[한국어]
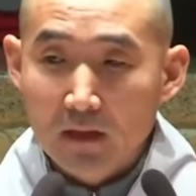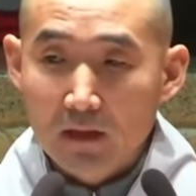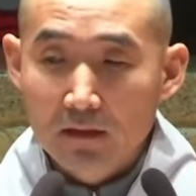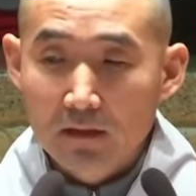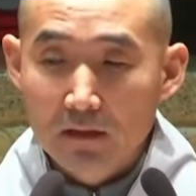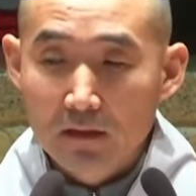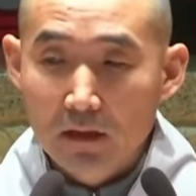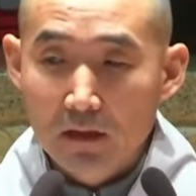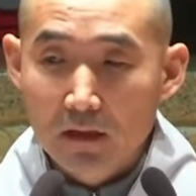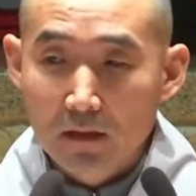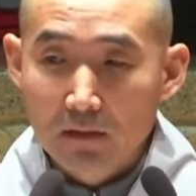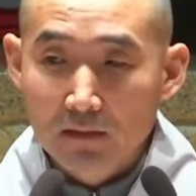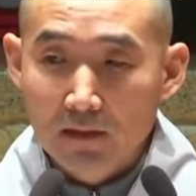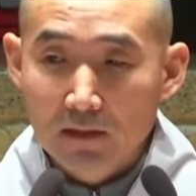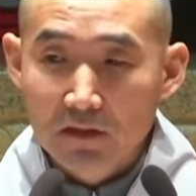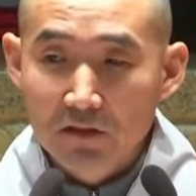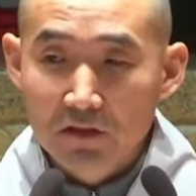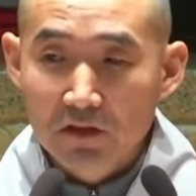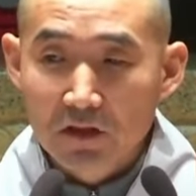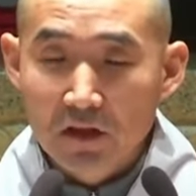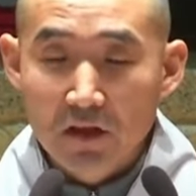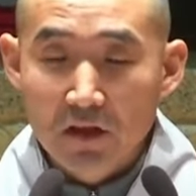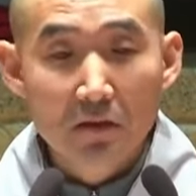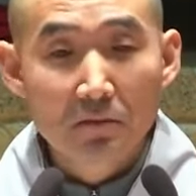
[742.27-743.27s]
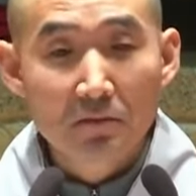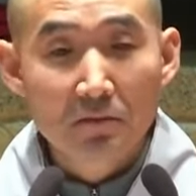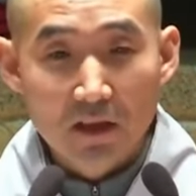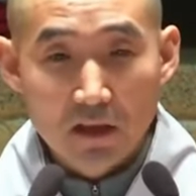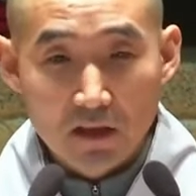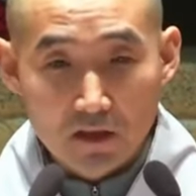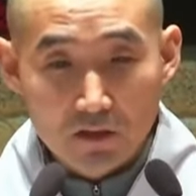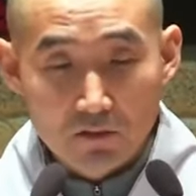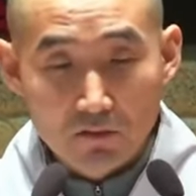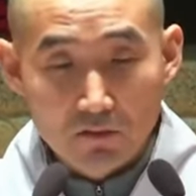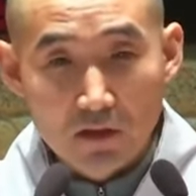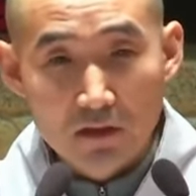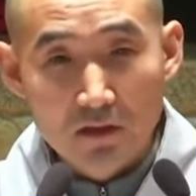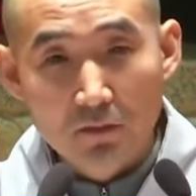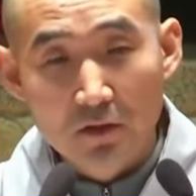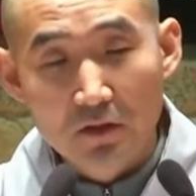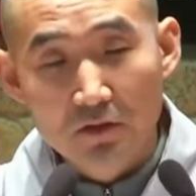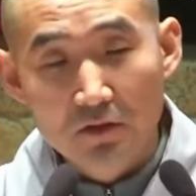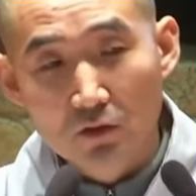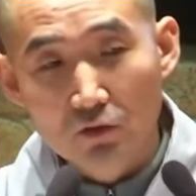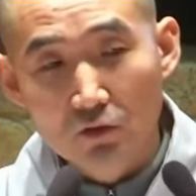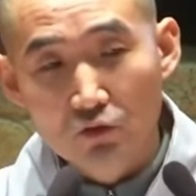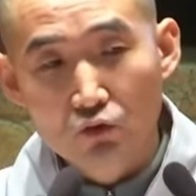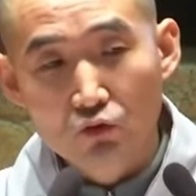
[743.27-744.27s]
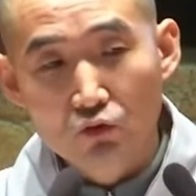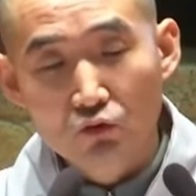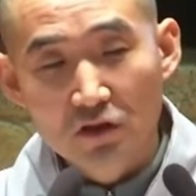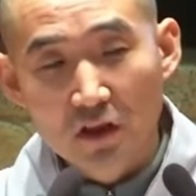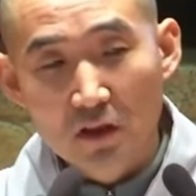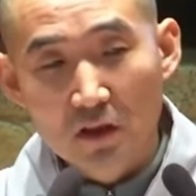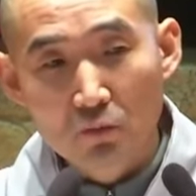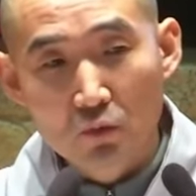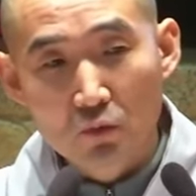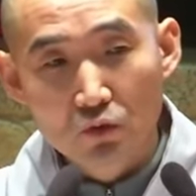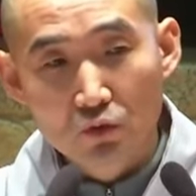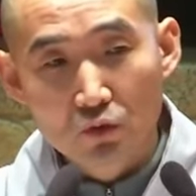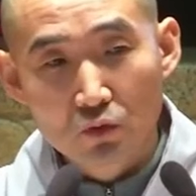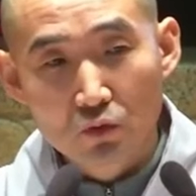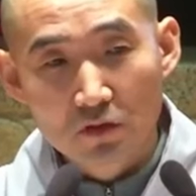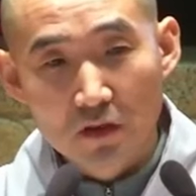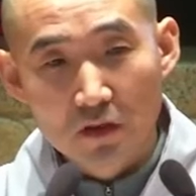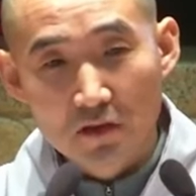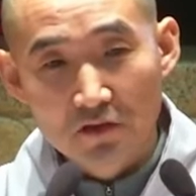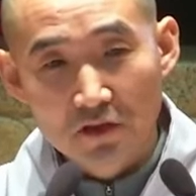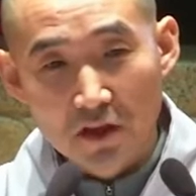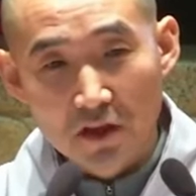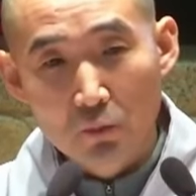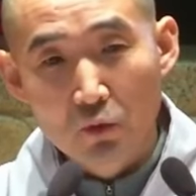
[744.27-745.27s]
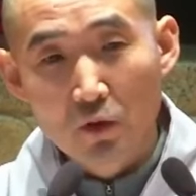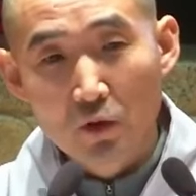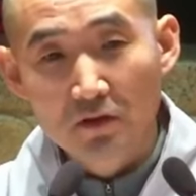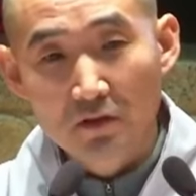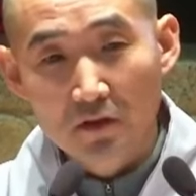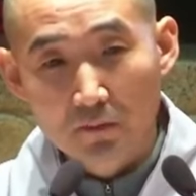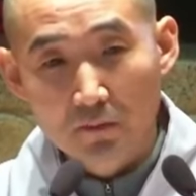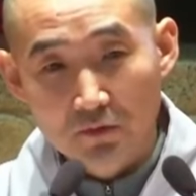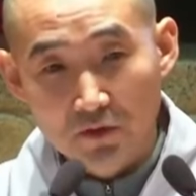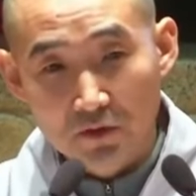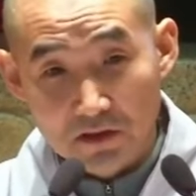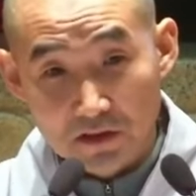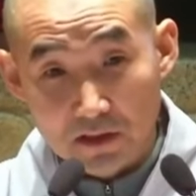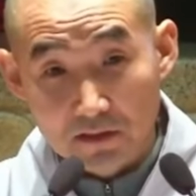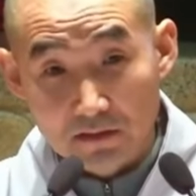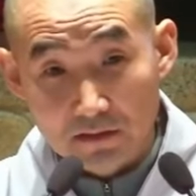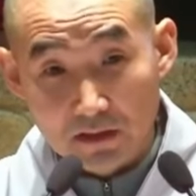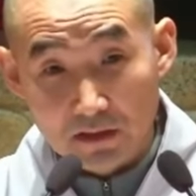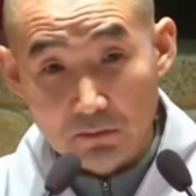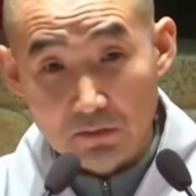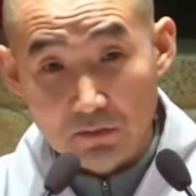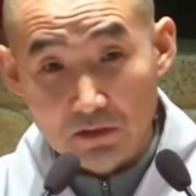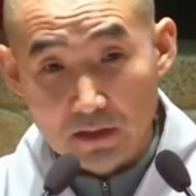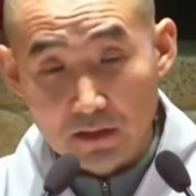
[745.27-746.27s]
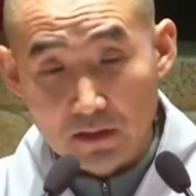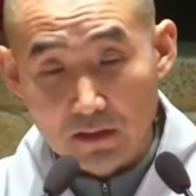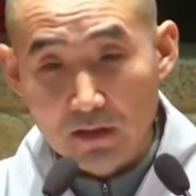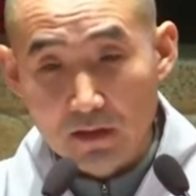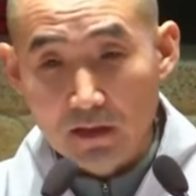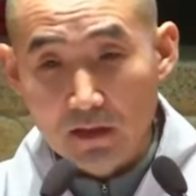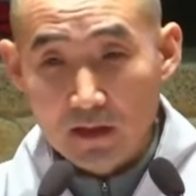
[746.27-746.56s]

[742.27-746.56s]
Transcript: 이제 당시 계엄 사령관이면서 육군 참모총장을 체포하는 것부터 시작됩니다.